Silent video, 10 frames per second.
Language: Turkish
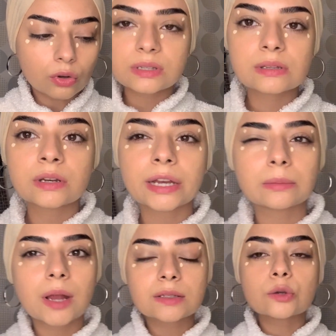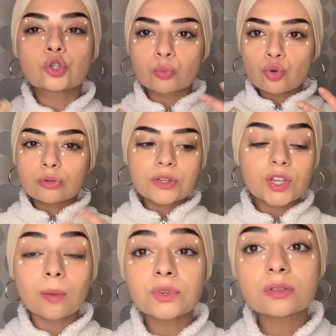Concealer'ı hani biraz daha yüzüme
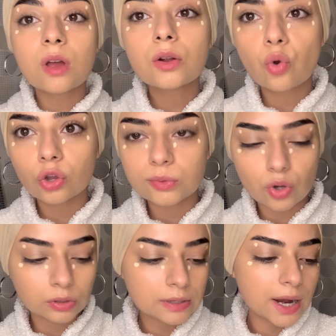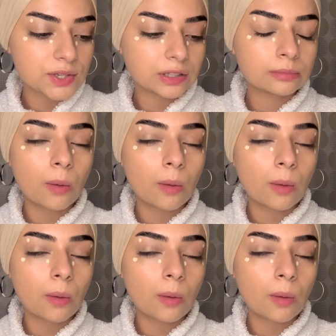uygulayacağım için daha koyu bir tonda tercih ettim.